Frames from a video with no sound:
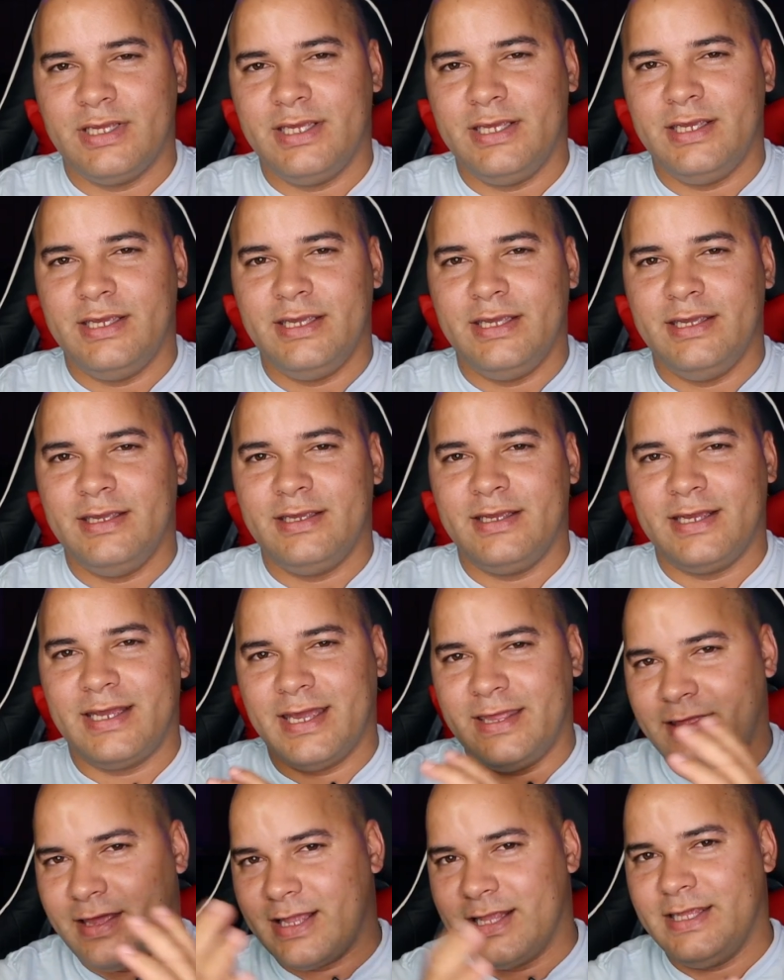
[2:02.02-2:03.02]
y
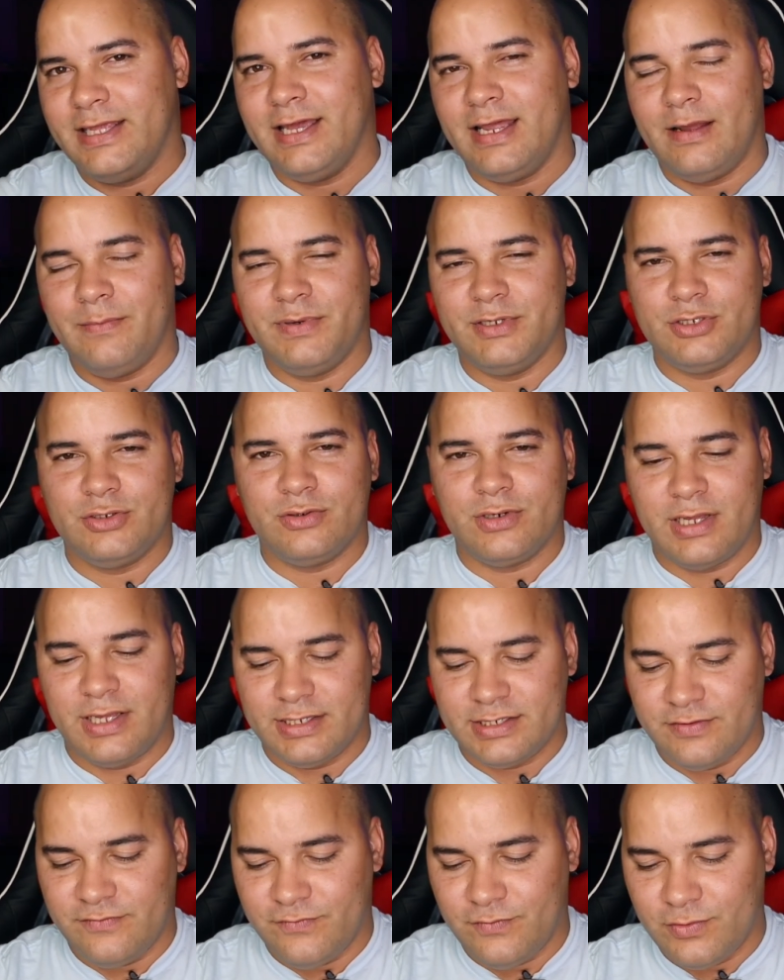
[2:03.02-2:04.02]
quedaría la persona
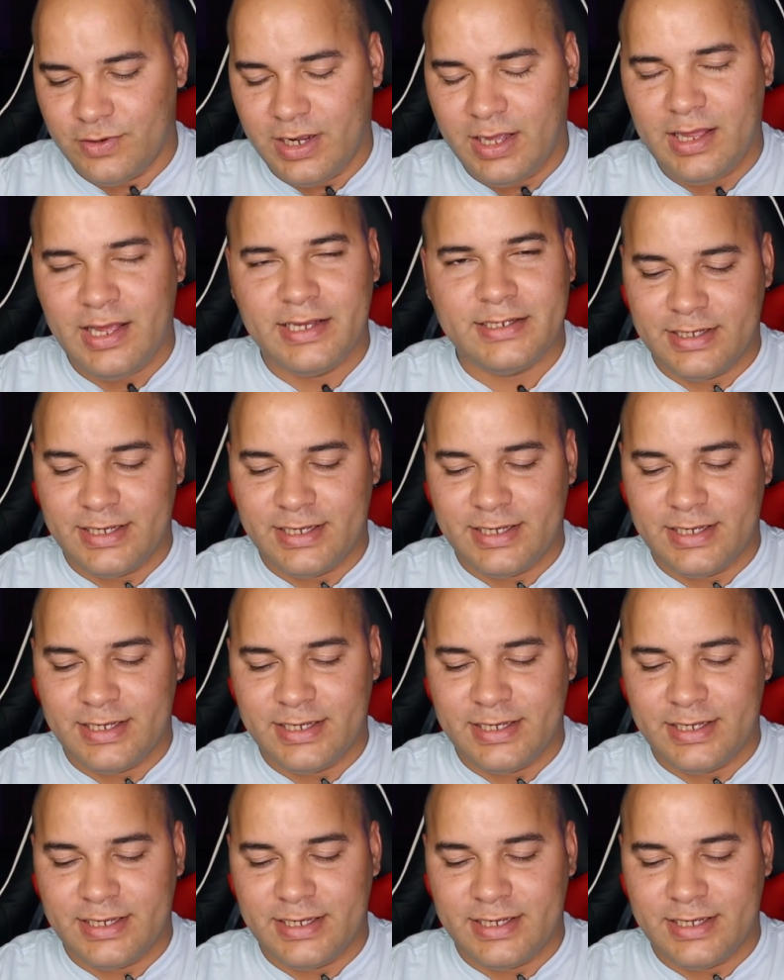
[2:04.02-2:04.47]
desenfocada.